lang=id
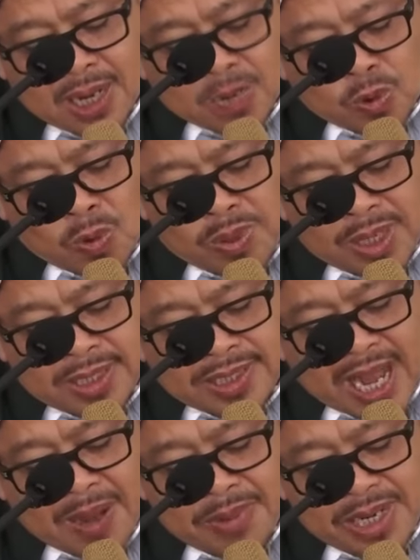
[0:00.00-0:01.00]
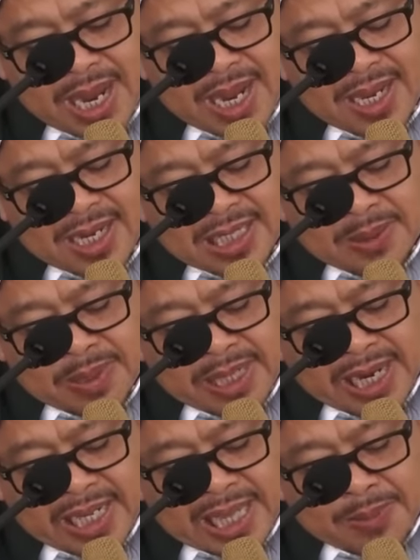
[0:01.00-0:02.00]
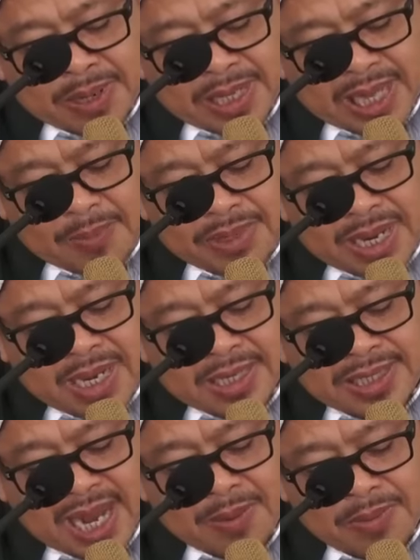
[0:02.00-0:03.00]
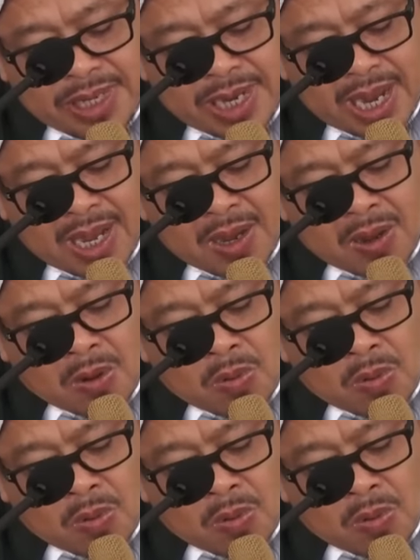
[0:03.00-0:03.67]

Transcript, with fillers: kutubil jahmiyah seperti kitab-kitabnya jahmiyah